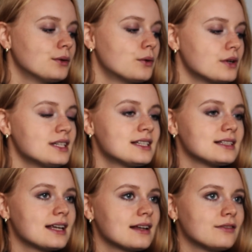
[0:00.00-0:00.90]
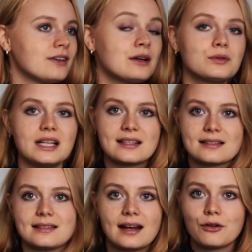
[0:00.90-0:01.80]
Und wenn du
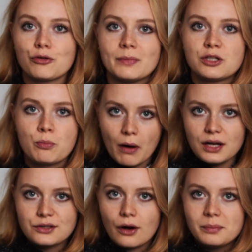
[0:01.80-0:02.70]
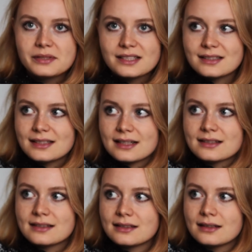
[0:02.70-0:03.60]
das dann noch mit Sport toppst, ist
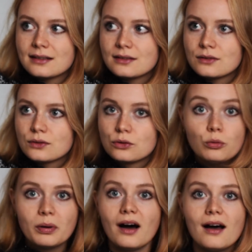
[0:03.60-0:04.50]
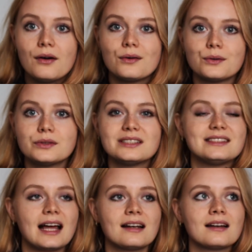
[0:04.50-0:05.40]
das super
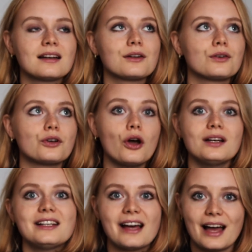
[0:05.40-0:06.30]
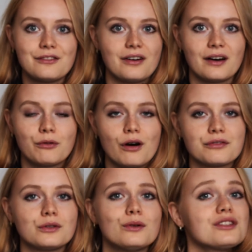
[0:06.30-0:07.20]
und dann gönn dir einfach,
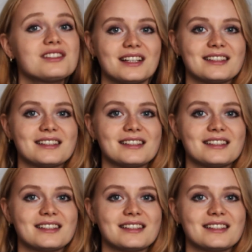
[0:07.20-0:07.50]
worauf du Lust